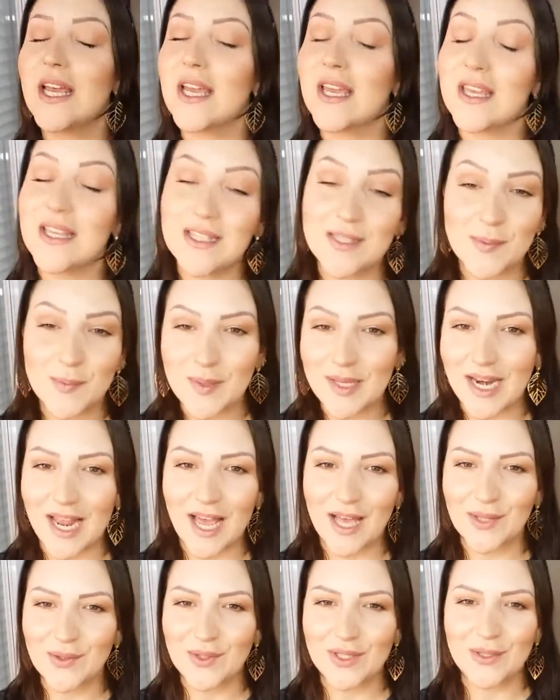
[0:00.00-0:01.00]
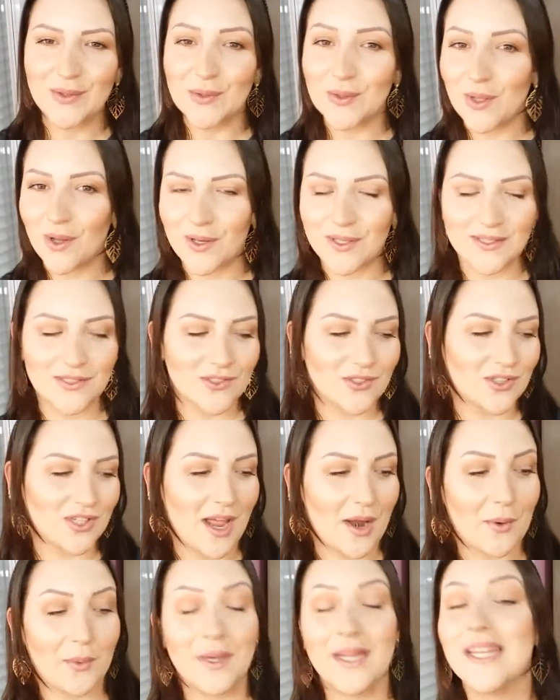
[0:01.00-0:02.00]
inspirado aí no Lost
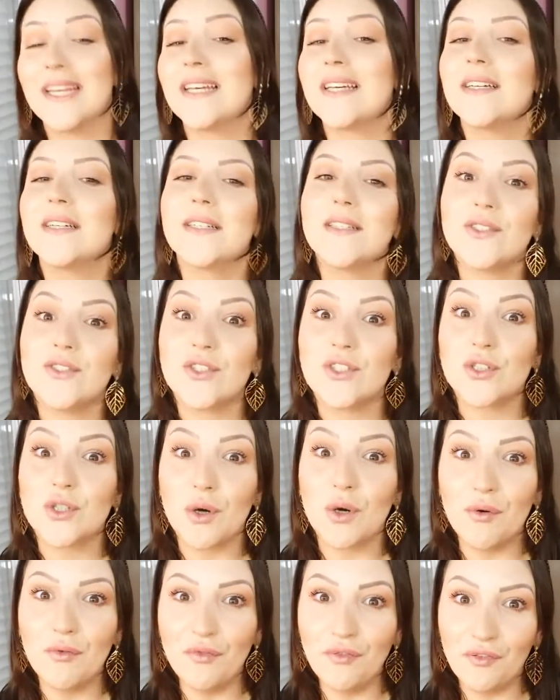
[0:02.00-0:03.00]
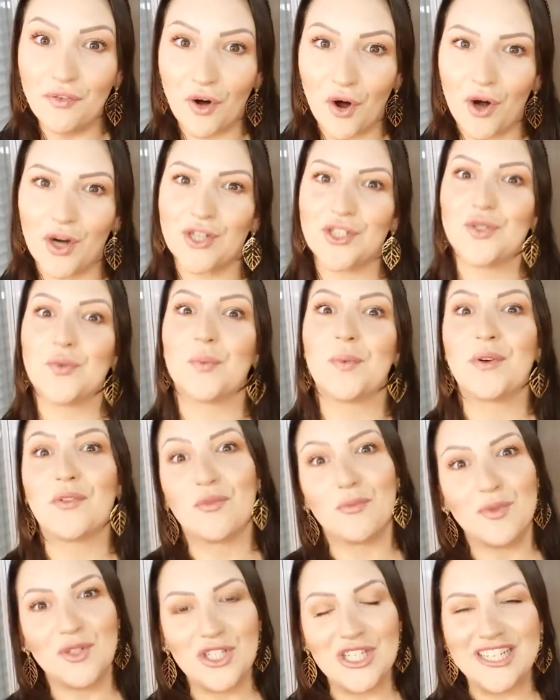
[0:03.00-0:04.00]
Cherry de Tom Ford, um
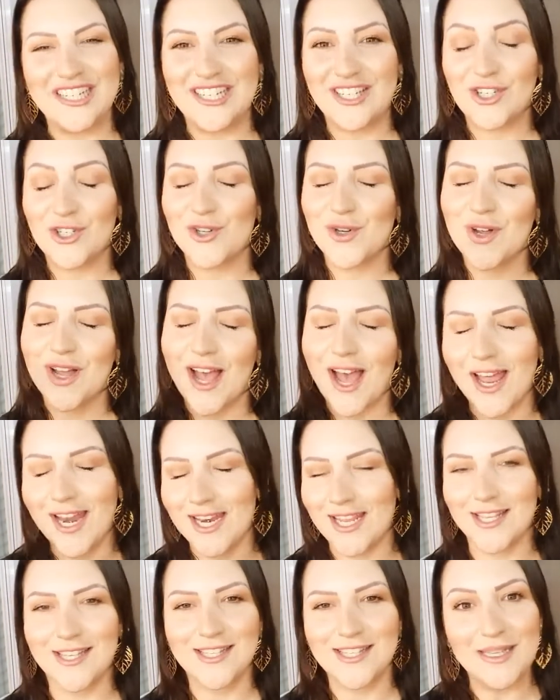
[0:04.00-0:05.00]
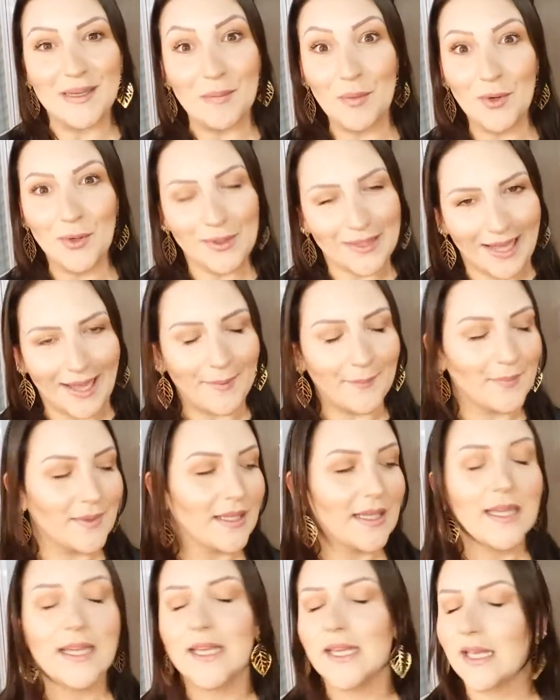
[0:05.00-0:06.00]
perfume de nicho caríssimo, né?
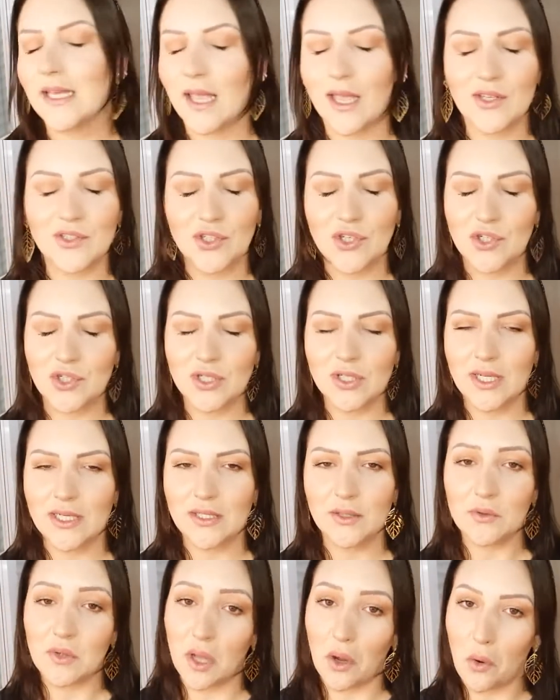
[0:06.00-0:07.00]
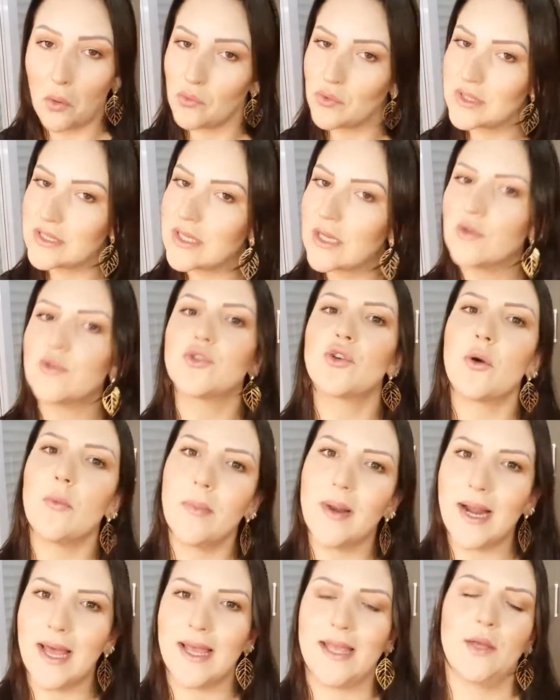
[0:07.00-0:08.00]
que a gente não tem condição de
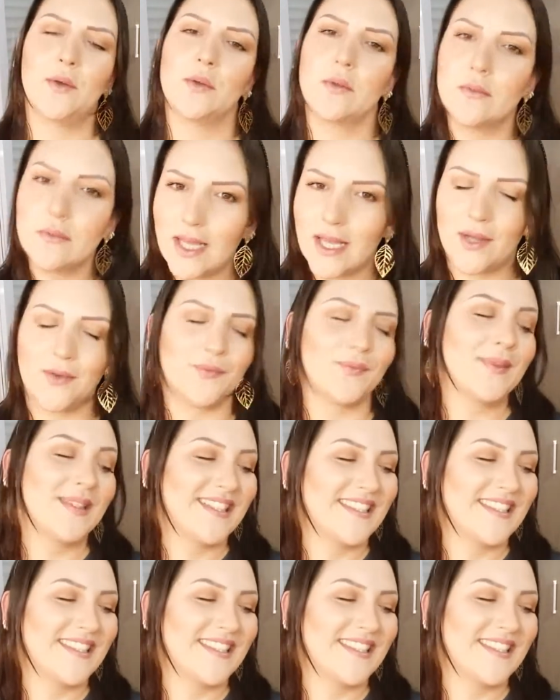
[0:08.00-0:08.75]
comprar, eu não tenho.